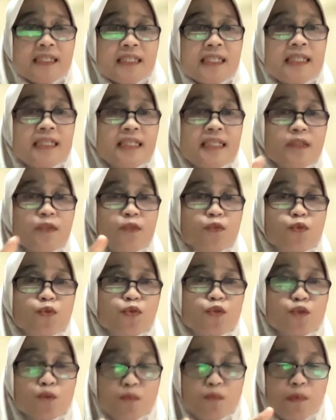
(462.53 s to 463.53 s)
Jadi
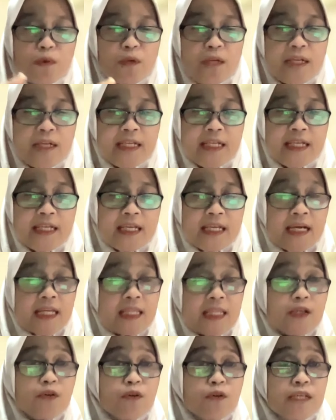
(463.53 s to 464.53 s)
susu itu boleh
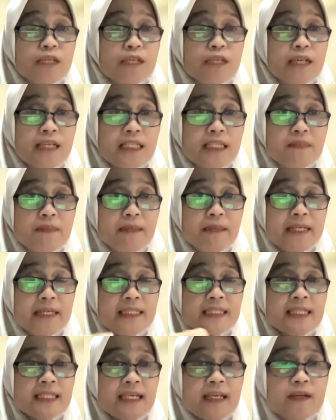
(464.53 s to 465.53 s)
dikategorikan sebagai
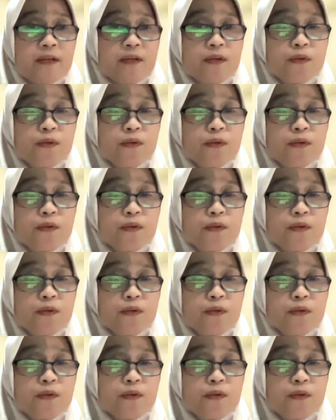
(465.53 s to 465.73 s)
snack